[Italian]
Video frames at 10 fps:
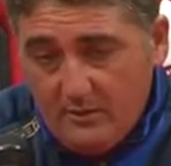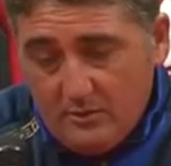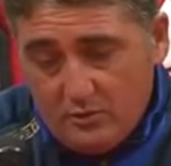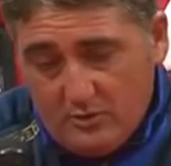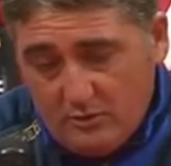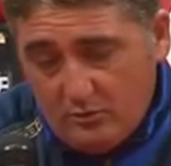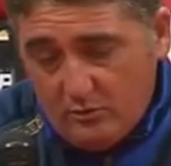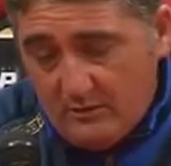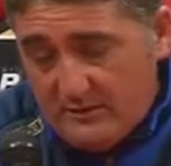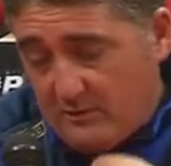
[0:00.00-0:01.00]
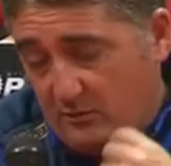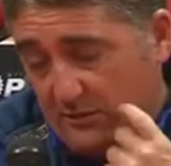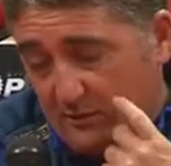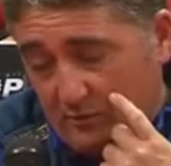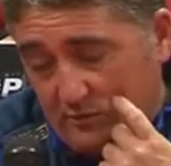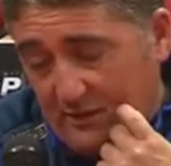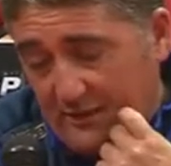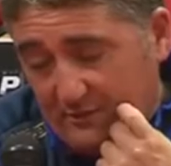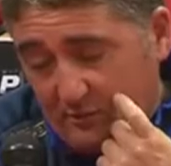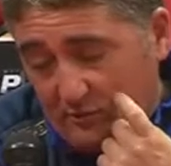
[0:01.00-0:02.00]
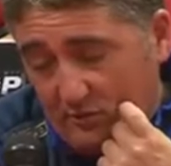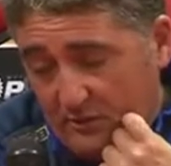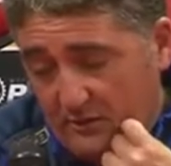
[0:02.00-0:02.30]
giocato con un esterno alto dietro,